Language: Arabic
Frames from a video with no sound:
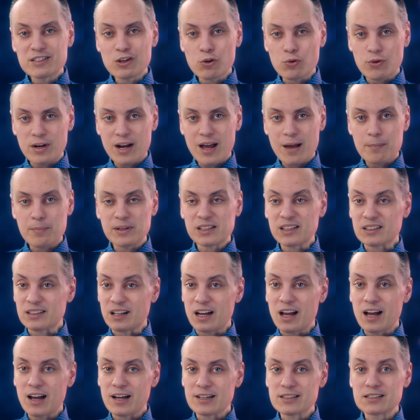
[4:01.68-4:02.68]
الناس دي كلها
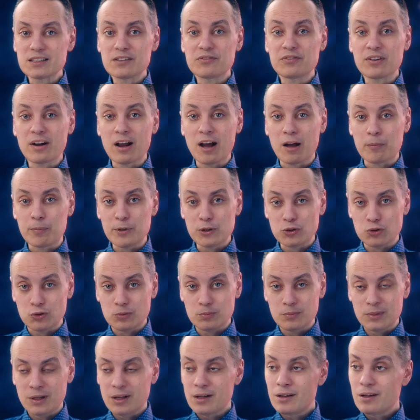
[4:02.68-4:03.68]
بتتلخص في
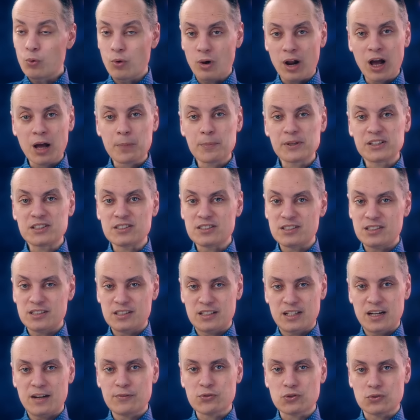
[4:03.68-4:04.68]
رغبتهم ورغبه
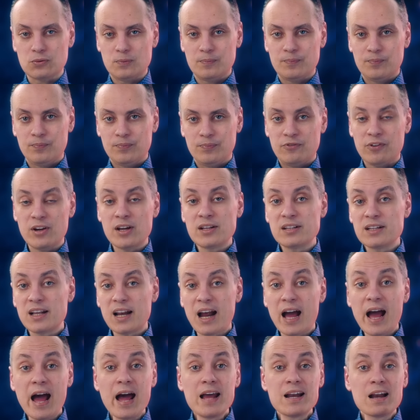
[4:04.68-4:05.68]
السيسي نفسه في
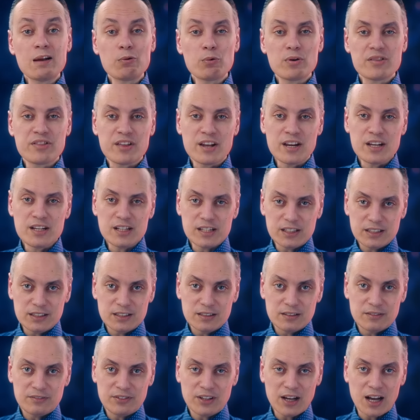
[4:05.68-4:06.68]
ان الحاله الوثنيه
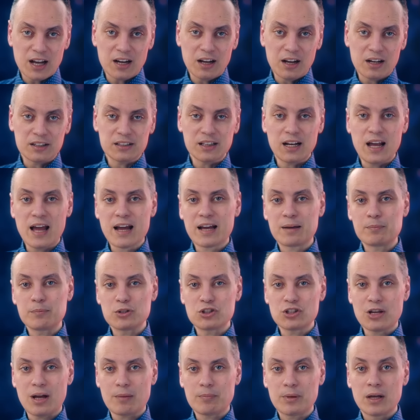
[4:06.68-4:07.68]
دي في علاقه
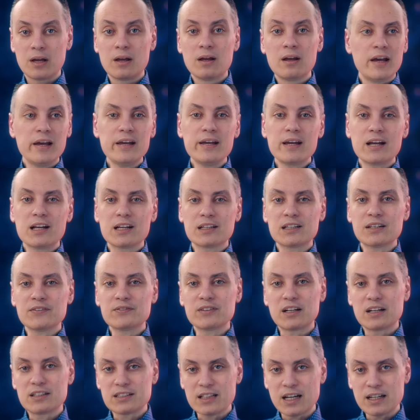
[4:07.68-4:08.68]
الحاكم بالشعب هي اللي
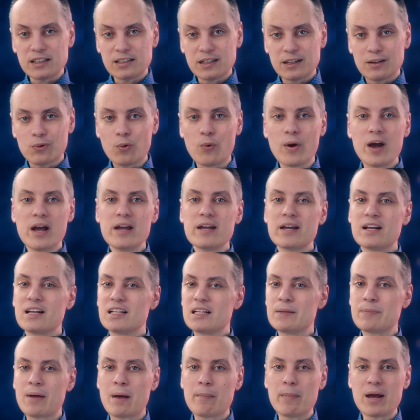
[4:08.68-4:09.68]
تفضل سايده
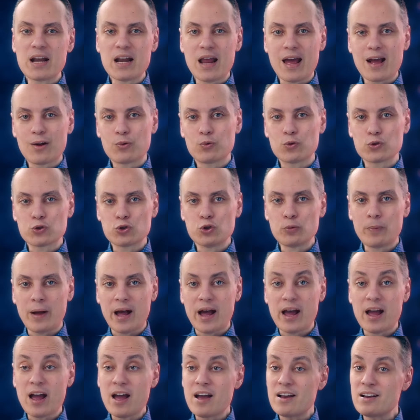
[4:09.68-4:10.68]
وهي اللي تبقى منهج
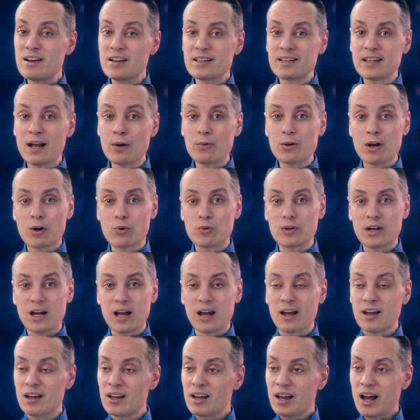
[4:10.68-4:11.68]
واسلوب حياه للدوله
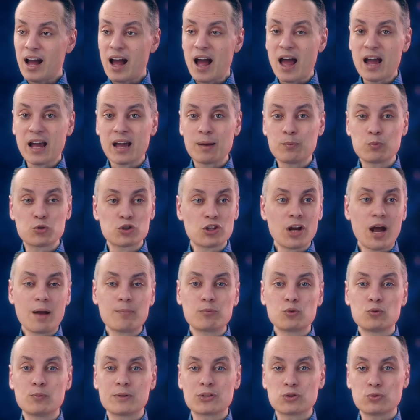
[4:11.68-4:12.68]
كلها حاكم
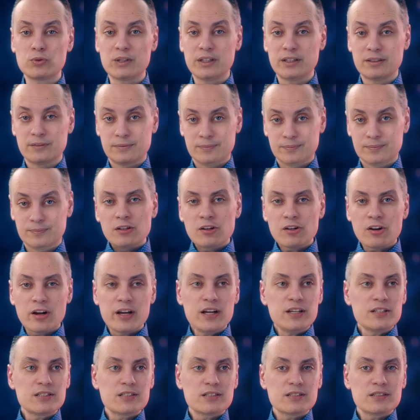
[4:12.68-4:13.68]
وشعب ومسؤولين
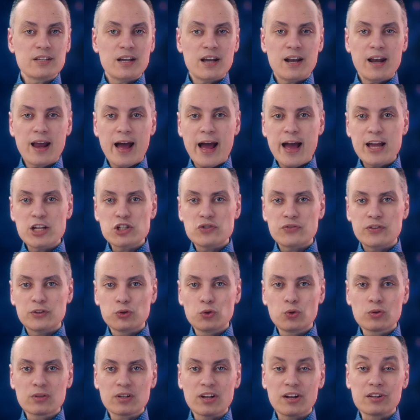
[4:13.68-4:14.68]
الرئيس اللي عايش
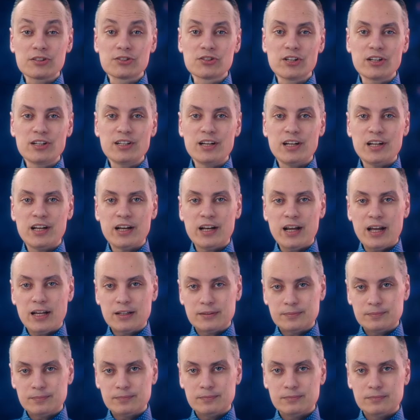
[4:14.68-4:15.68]
في دور ظل
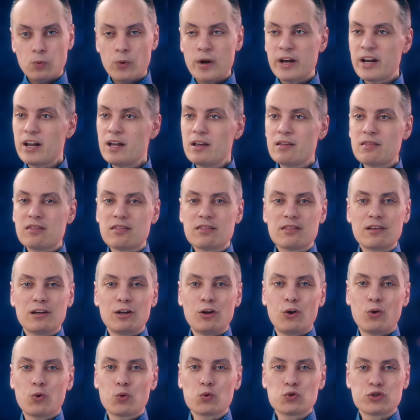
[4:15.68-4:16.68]
الاله وريث
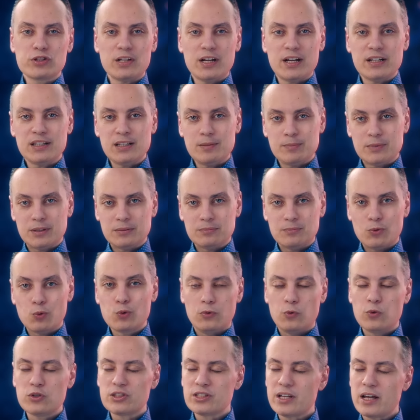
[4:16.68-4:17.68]
العروش القديمه
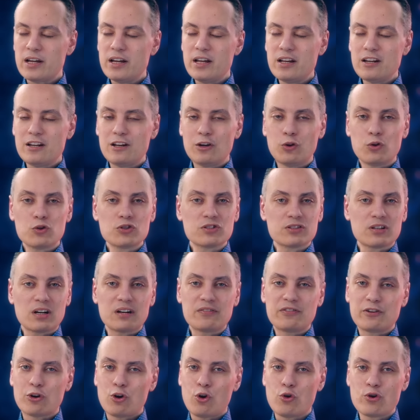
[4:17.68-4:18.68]
وسليل
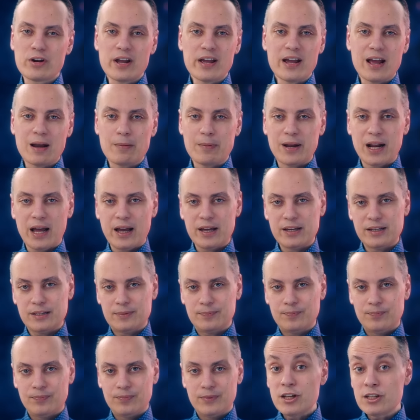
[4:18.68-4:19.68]
الاسره الفرعونيه
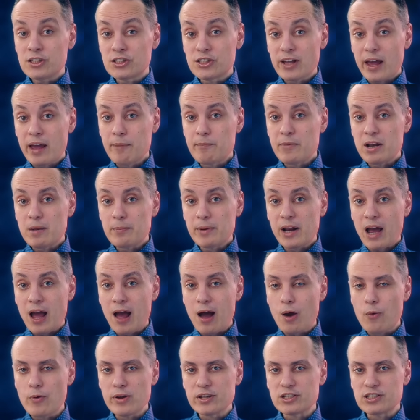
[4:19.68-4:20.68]
البلحيه الزعيم اللي
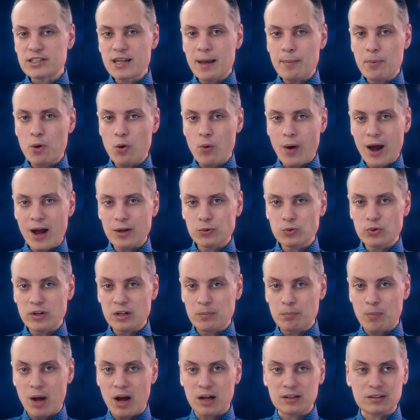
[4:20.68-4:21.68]
من حقه يتساب
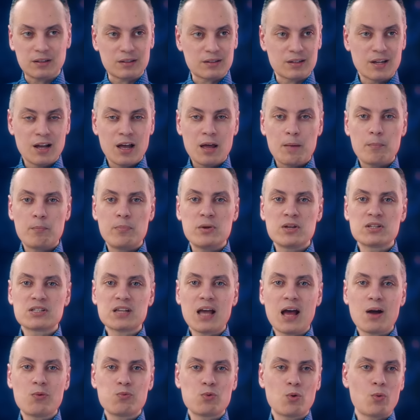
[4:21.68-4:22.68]
لوحده ويتمخطر
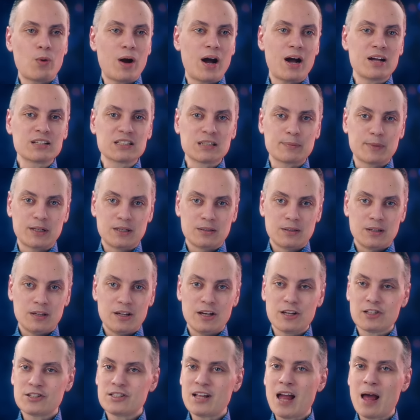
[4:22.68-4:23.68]
بزهو وعظمه
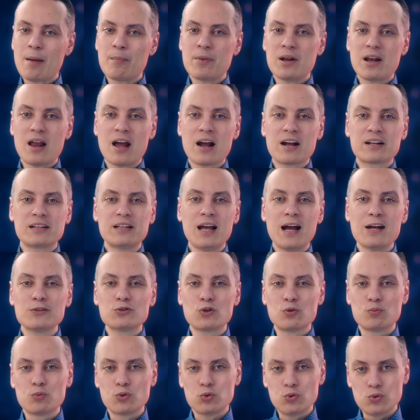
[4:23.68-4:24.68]
يستقبل
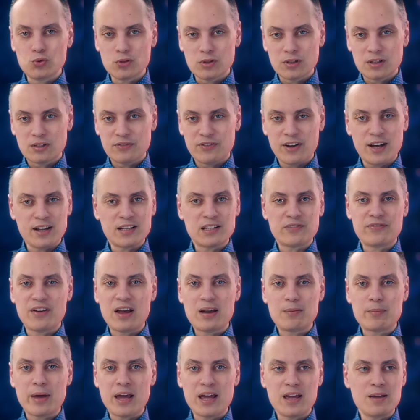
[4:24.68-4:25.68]
اجداده الملوك في
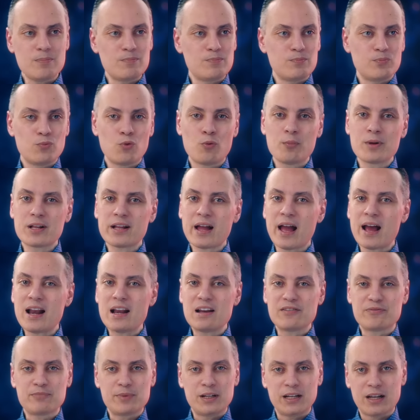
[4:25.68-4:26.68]
احتفال مهيب
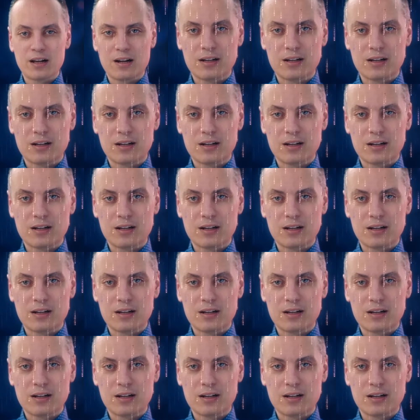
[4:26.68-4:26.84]
ومتكلف